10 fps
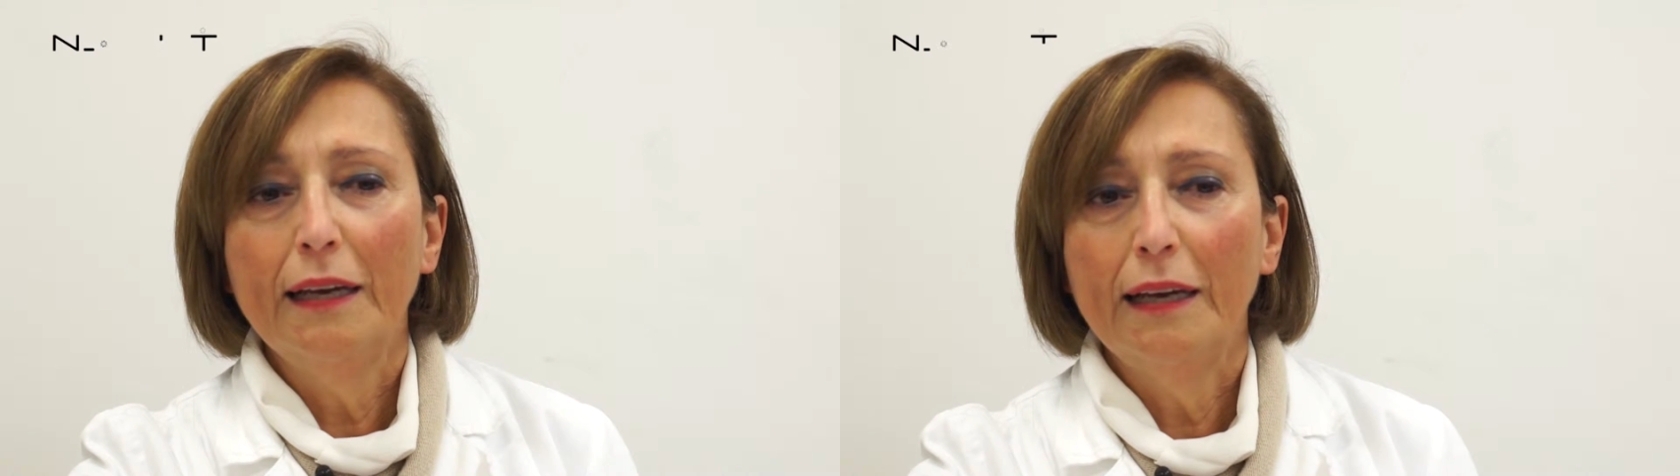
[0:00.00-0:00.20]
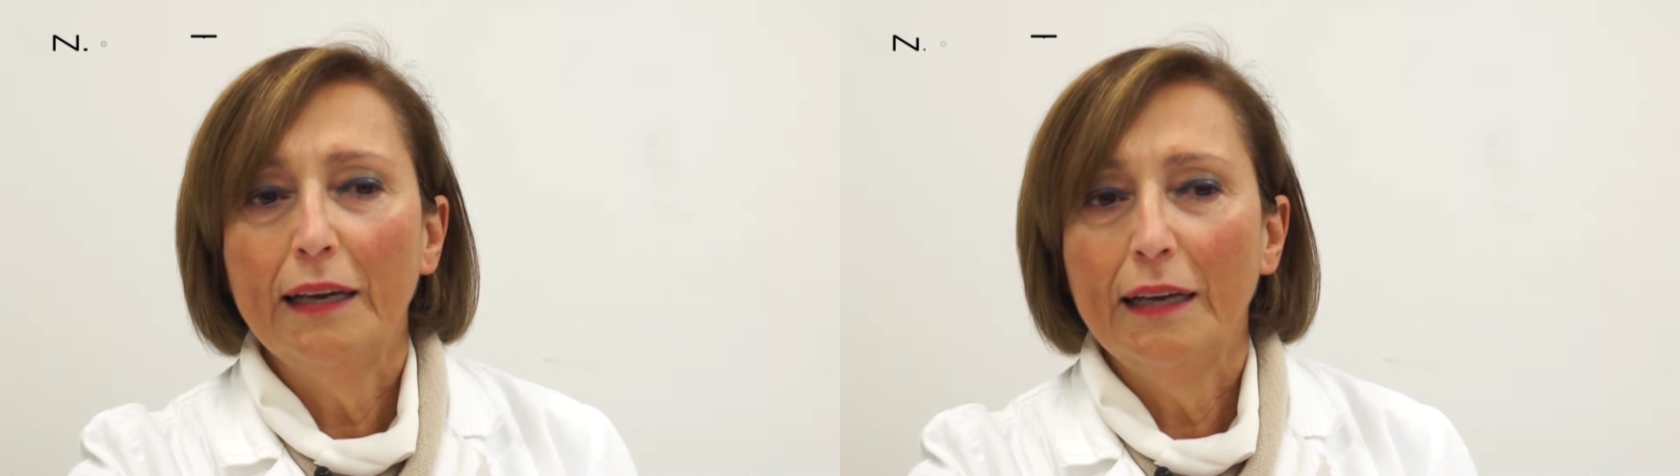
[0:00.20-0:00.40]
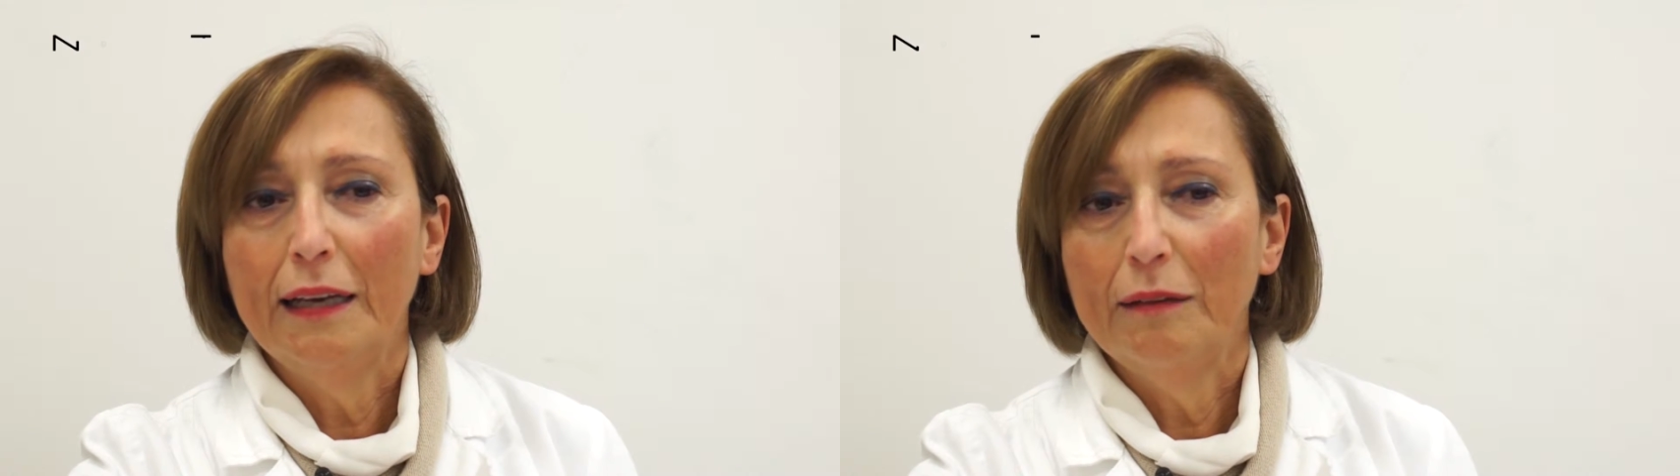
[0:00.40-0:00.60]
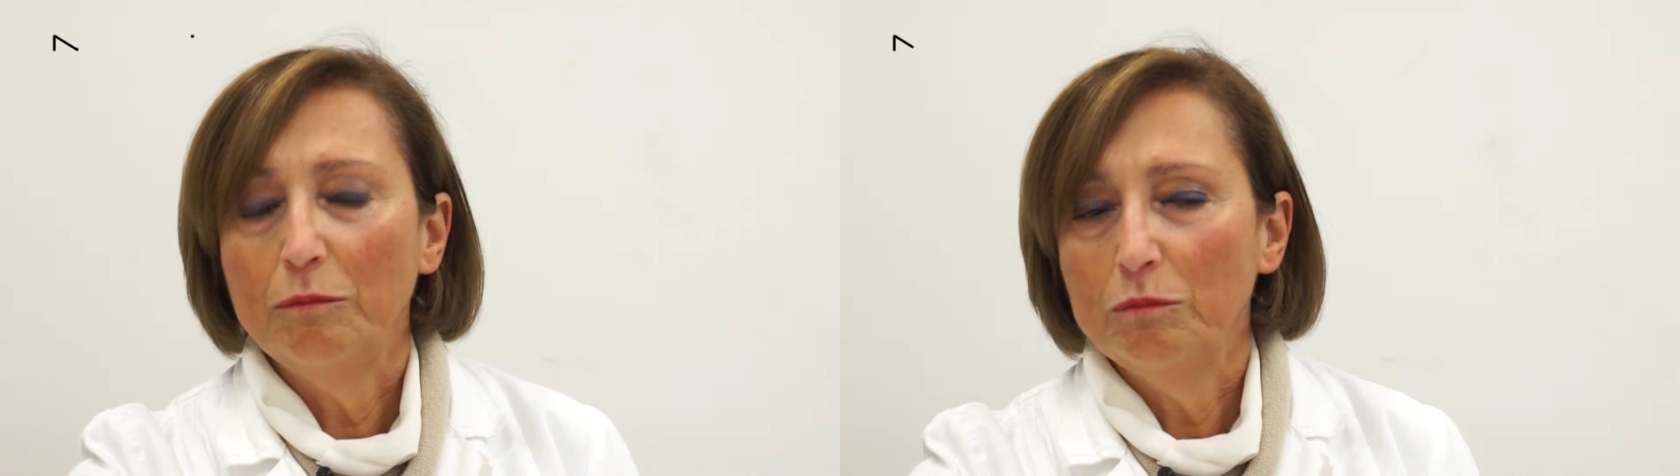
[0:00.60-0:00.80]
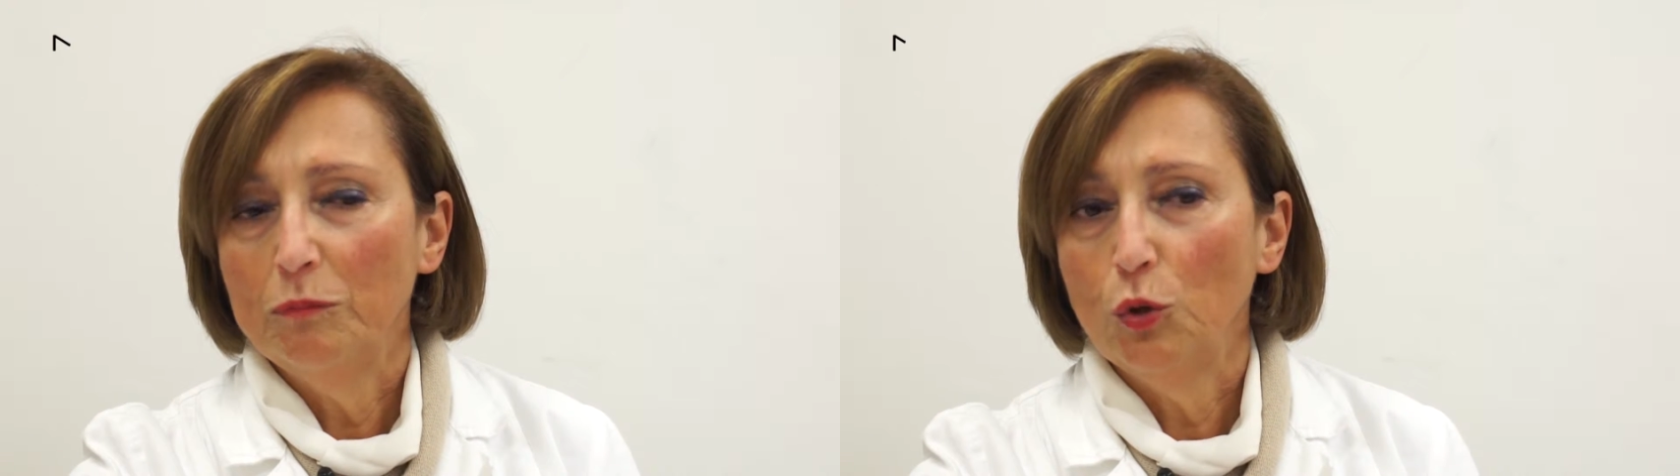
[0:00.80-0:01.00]
eh,
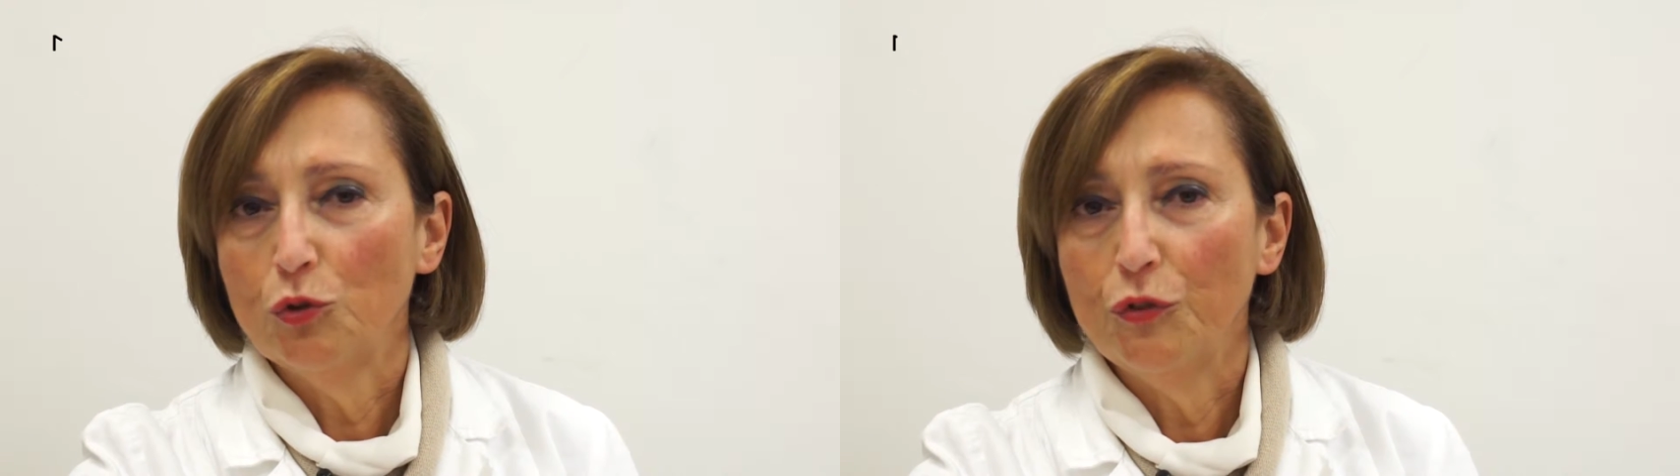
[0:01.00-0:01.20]
lo